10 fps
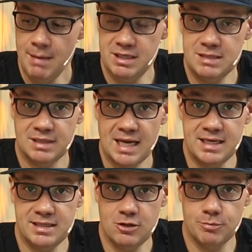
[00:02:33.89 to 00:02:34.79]
mit diesem
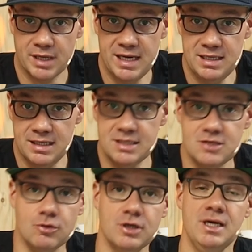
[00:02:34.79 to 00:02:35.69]
kleinen
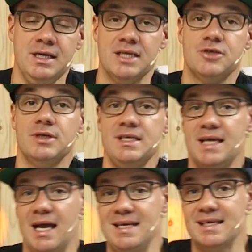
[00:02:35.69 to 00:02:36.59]
Neopren-Innensocken natürlich
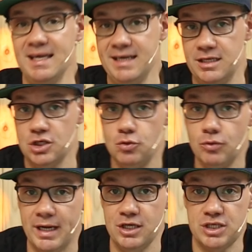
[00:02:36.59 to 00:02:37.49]
kein Dreck in den
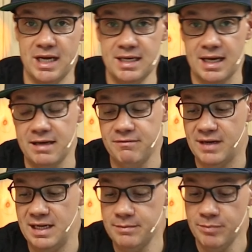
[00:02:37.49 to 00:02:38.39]
Schuh, keine Steine
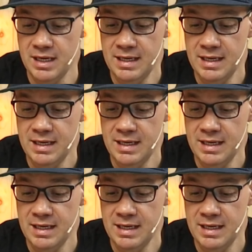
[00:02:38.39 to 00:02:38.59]
reinfallen.